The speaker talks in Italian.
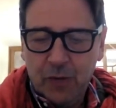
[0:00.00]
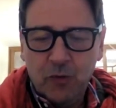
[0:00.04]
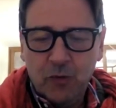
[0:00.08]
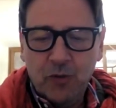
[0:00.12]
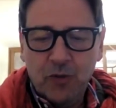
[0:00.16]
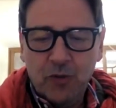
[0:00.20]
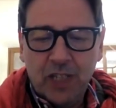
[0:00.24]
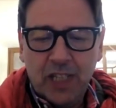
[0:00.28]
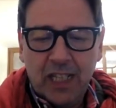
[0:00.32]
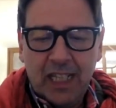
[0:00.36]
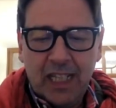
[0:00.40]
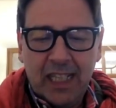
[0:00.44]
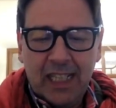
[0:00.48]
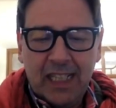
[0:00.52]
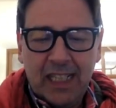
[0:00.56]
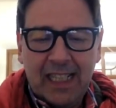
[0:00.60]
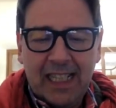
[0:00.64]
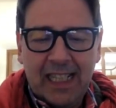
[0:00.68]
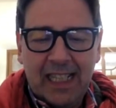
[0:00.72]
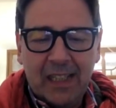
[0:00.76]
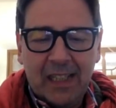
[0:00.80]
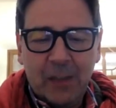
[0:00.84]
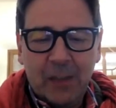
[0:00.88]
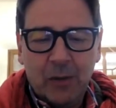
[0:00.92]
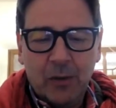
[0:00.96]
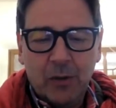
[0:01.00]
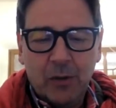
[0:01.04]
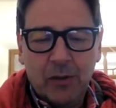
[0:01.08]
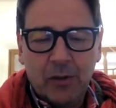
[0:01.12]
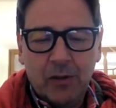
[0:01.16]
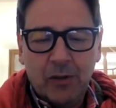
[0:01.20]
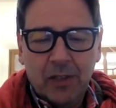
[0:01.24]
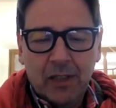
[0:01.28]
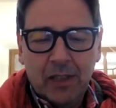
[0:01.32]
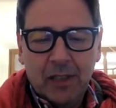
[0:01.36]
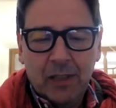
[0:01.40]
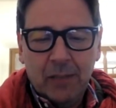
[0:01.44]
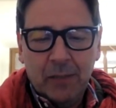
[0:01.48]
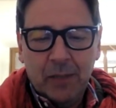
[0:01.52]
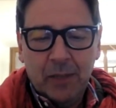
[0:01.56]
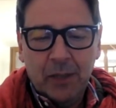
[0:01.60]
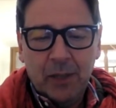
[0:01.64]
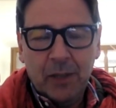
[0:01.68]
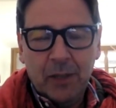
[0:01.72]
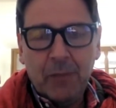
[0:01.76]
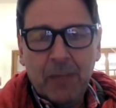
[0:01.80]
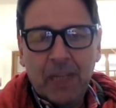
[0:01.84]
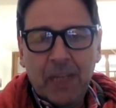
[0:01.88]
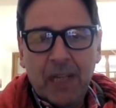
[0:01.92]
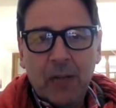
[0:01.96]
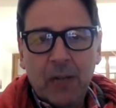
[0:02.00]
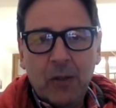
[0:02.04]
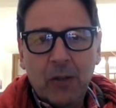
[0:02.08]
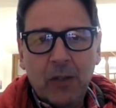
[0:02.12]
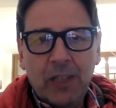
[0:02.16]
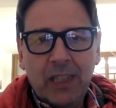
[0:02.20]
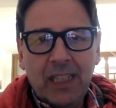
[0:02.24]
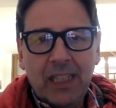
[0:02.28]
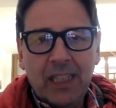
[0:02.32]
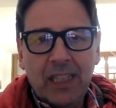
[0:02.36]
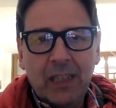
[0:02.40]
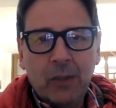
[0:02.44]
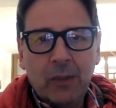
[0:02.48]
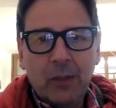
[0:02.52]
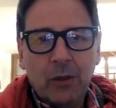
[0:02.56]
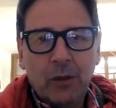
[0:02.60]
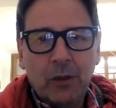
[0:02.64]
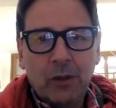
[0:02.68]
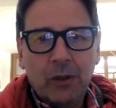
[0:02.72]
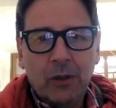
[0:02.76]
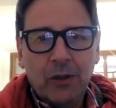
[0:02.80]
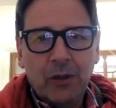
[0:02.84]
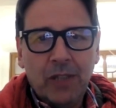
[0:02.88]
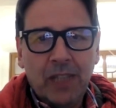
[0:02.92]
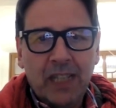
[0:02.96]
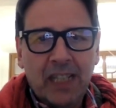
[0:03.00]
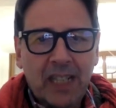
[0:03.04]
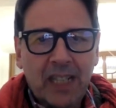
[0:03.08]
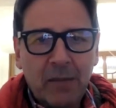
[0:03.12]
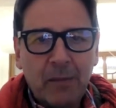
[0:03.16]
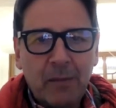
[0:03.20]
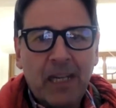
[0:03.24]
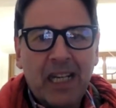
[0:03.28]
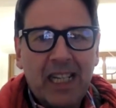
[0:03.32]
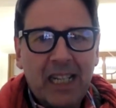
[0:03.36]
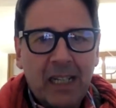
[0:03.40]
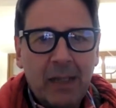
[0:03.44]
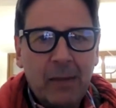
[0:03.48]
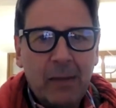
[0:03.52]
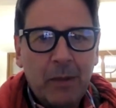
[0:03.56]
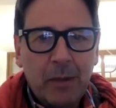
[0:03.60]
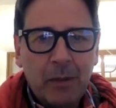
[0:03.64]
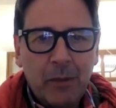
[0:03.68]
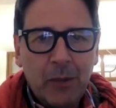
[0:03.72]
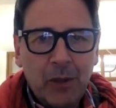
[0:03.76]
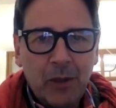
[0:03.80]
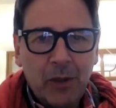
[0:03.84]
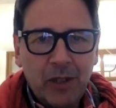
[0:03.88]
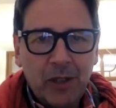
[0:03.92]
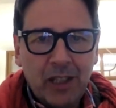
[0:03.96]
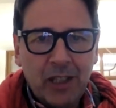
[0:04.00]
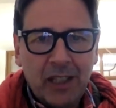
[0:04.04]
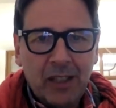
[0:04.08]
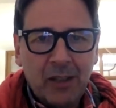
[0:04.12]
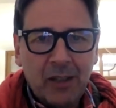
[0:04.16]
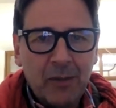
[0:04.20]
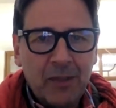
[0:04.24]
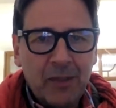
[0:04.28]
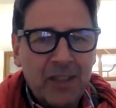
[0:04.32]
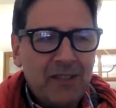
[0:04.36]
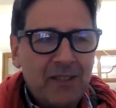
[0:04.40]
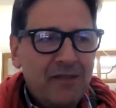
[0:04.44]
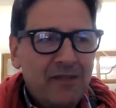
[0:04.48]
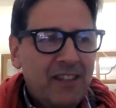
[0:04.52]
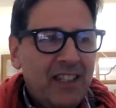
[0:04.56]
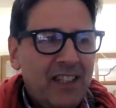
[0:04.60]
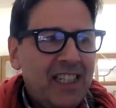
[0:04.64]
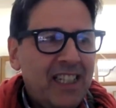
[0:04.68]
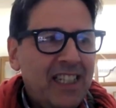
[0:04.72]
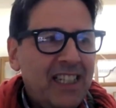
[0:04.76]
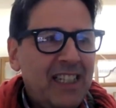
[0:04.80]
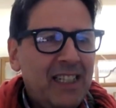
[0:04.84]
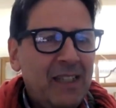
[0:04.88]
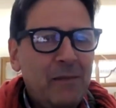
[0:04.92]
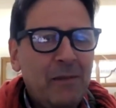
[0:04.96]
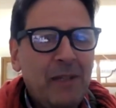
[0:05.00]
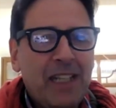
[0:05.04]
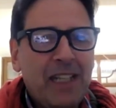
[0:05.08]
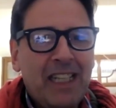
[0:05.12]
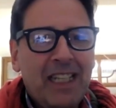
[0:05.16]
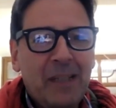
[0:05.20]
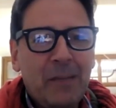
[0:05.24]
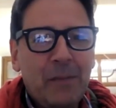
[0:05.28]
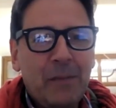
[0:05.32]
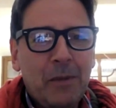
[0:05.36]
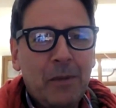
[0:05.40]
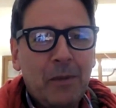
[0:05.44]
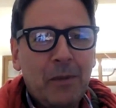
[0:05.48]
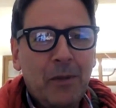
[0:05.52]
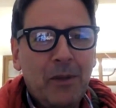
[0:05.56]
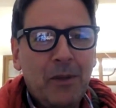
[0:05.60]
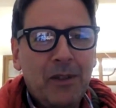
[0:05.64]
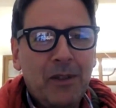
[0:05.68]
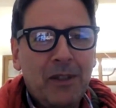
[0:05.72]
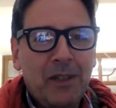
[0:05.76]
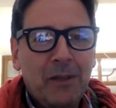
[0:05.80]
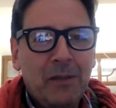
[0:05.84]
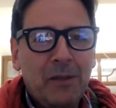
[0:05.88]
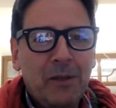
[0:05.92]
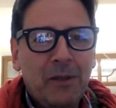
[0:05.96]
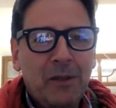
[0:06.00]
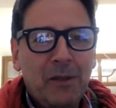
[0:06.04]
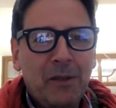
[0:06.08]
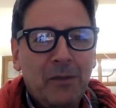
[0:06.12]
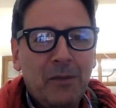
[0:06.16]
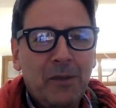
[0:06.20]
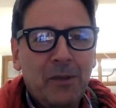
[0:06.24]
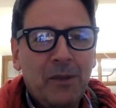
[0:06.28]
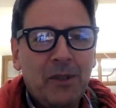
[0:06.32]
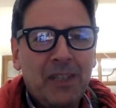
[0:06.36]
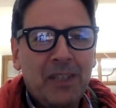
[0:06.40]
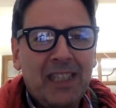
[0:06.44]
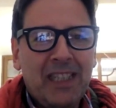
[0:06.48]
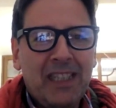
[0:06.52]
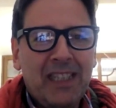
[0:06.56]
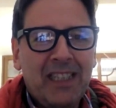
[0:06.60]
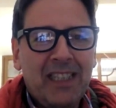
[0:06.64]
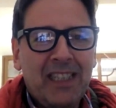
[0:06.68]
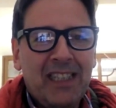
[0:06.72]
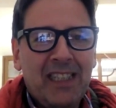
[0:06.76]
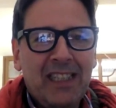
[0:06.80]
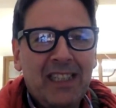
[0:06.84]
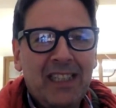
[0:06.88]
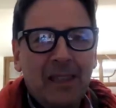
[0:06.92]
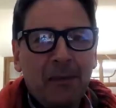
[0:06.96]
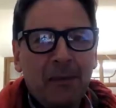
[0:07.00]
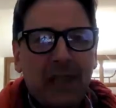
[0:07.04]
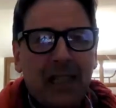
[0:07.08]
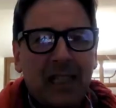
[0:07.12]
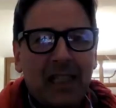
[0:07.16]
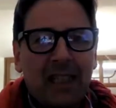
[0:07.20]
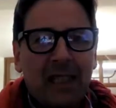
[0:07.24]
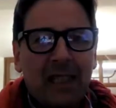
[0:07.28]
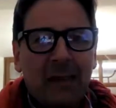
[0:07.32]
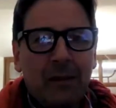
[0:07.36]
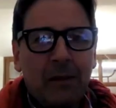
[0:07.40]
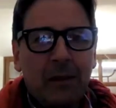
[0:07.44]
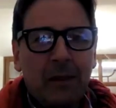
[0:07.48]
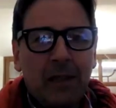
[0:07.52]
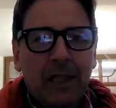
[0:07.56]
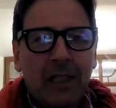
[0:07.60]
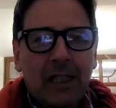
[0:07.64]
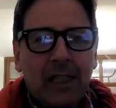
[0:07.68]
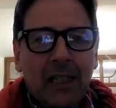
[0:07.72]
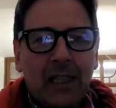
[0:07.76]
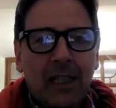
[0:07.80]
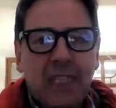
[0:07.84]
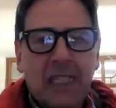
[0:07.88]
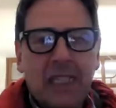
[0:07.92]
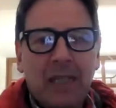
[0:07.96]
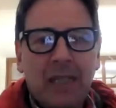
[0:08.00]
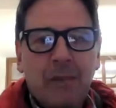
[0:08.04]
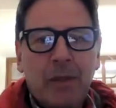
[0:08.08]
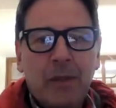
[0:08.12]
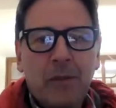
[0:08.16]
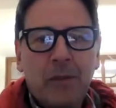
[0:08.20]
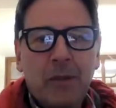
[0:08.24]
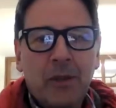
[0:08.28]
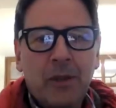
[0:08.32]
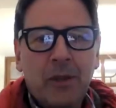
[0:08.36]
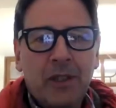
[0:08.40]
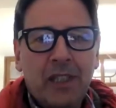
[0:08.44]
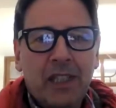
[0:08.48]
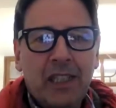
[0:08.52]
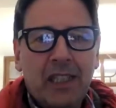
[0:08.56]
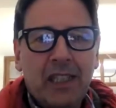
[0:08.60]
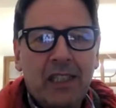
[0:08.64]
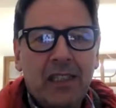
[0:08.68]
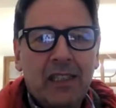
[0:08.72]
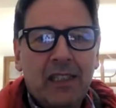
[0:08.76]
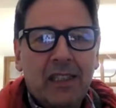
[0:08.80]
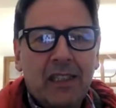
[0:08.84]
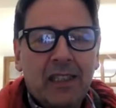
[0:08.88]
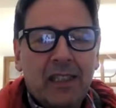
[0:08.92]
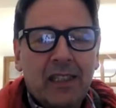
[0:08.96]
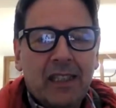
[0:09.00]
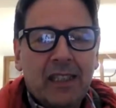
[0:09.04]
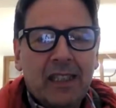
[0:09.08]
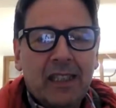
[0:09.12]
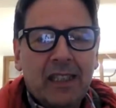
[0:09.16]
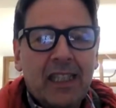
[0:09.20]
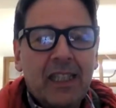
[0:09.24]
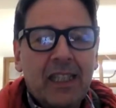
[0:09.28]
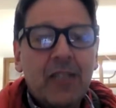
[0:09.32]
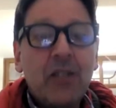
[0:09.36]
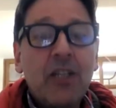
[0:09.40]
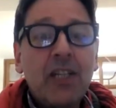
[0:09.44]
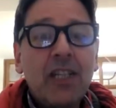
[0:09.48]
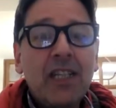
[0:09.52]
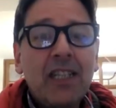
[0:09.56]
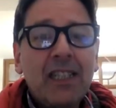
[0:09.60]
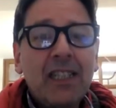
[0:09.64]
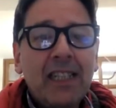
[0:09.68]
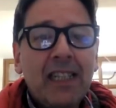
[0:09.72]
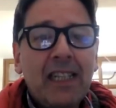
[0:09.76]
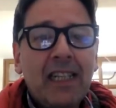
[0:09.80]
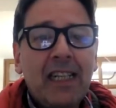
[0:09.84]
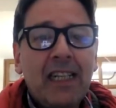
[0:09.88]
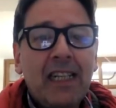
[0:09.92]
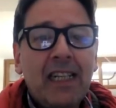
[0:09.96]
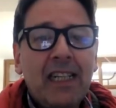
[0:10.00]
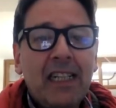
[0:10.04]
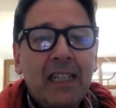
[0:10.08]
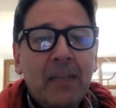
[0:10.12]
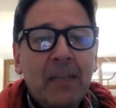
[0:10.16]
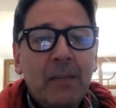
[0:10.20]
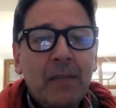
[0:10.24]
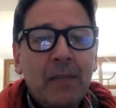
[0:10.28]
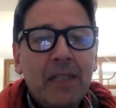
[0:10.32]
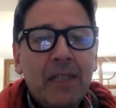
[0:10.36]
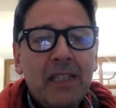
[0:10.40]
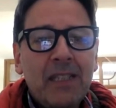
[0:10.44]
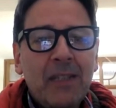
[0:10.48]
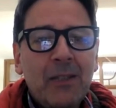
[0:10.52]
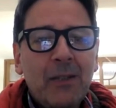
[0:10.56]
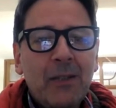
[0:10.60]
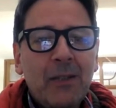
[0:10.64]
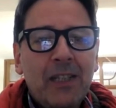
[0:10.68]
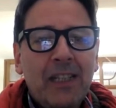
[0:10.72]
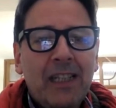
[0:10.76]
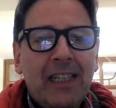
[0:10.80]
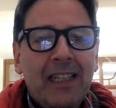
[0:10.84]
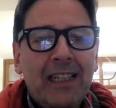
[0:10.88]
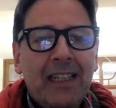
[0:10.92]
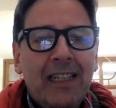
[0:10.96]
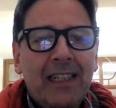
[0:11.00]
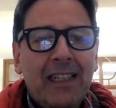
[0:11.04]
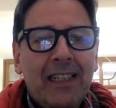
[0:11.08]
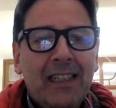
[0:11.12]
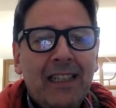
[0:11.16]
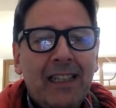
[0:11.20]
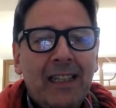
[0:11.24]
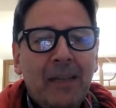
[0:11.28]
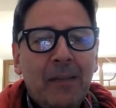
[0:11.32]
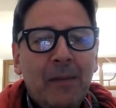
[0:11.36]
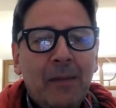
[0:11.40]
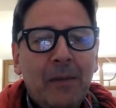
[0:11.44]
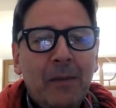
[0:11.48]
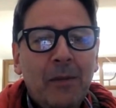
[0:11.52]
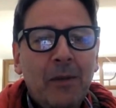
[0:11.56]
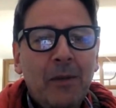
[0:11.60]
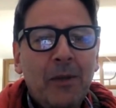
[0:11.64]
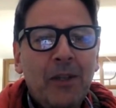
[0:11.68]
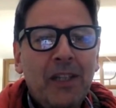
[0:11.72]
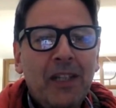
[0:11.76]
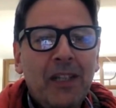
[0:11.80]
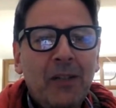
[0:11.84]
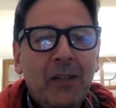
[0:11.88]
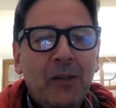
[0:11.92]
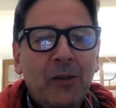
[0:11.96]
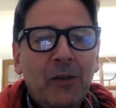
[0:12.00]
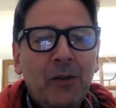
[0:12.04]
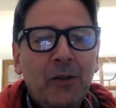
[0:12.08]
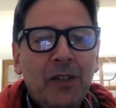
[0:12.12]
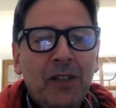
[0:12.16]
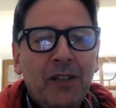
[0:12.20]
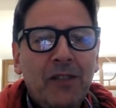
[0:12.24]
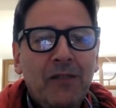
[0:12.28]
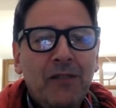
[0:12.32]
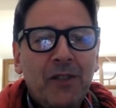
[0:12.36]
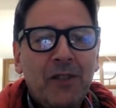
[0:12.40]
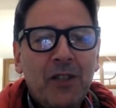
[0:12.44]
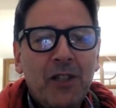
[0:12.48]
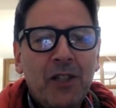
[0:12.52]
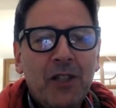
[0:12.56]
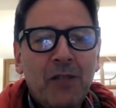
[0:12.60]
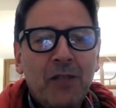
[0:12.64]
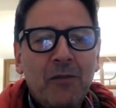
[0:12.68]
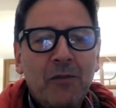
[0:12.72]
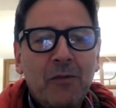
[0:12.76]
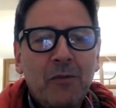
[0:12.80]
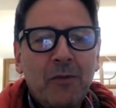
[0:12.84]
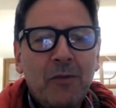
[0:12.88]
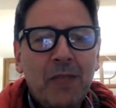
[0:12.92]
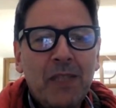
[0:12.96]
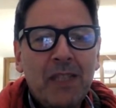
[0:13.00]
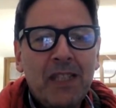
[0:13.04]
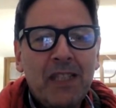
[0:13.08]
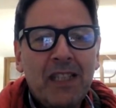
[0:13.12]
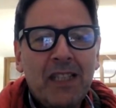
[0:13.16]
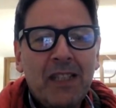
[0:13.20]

aggiungerei tanto, però è bello il titolo, no? Rianimare la memoria. Come si fa a rianimare la memoria? Quanto è importante rianimare la, la memoria? Che c'entra la rianimazione della, della, memoria con noi che facciamo un,